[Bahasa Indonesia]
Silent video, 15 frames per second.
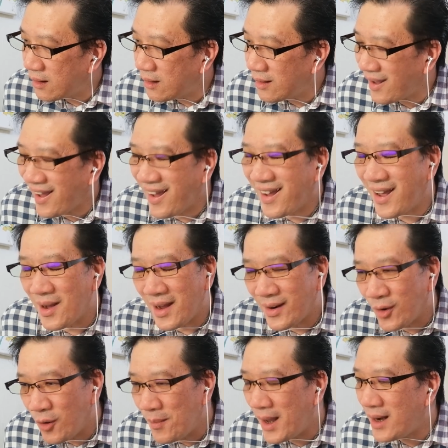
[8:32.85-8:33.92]
ya agak
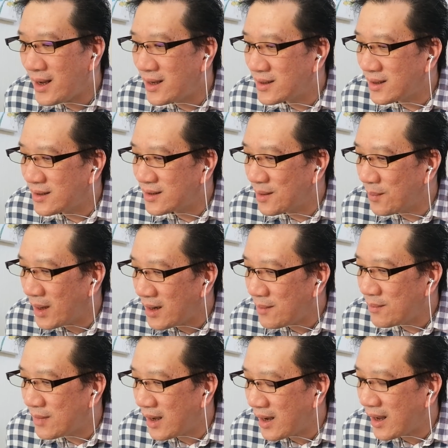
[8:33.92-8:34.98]
anomali
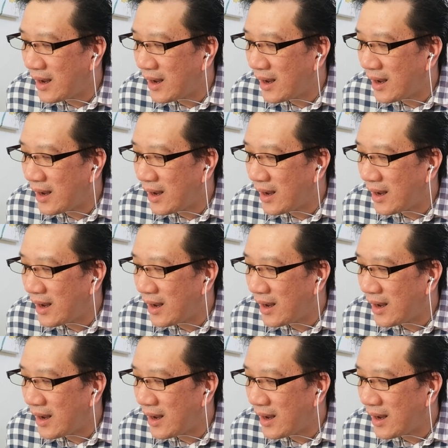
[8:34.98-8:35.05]
semalam